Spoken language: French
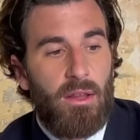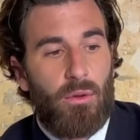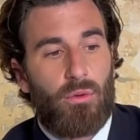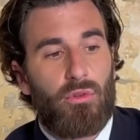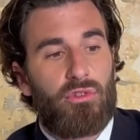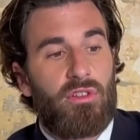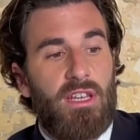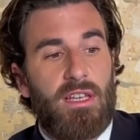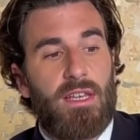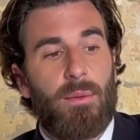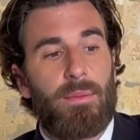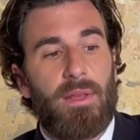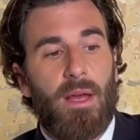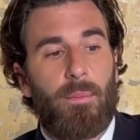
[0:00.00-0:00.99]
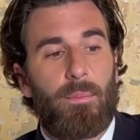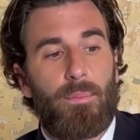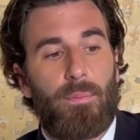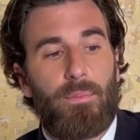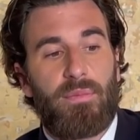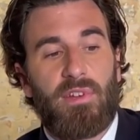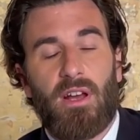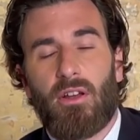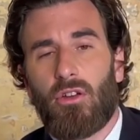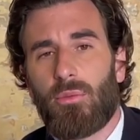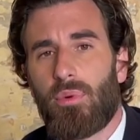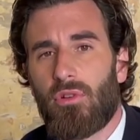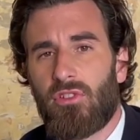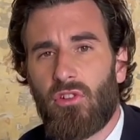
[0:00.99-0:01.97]
donc on se dit qu'il y a
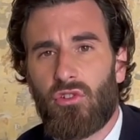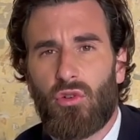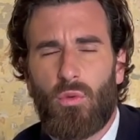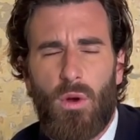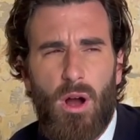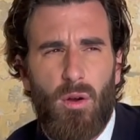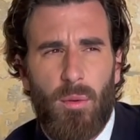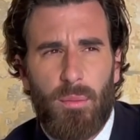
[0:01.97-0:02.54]
50%, je crois,